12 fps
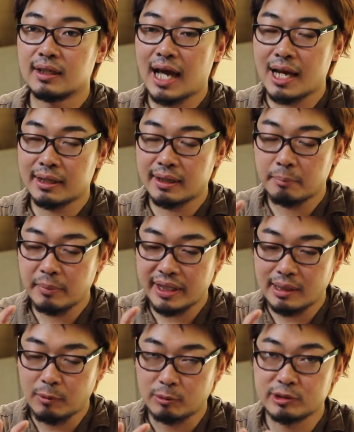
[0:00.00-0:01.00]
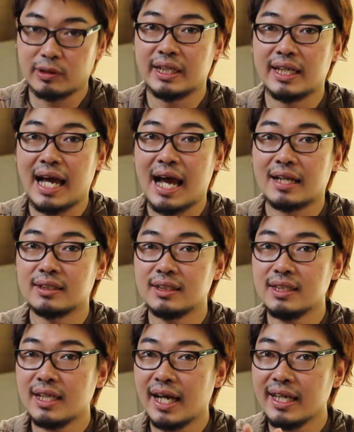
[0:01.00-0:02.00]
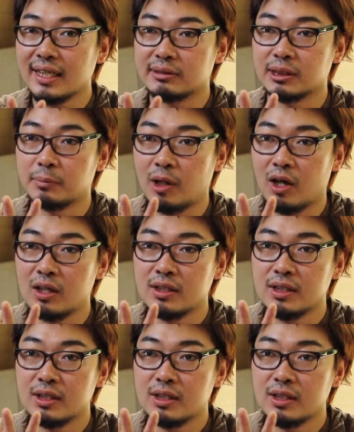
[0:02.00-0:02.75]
การมีระบบสวัสดิการที่ให้กับเฉพาะ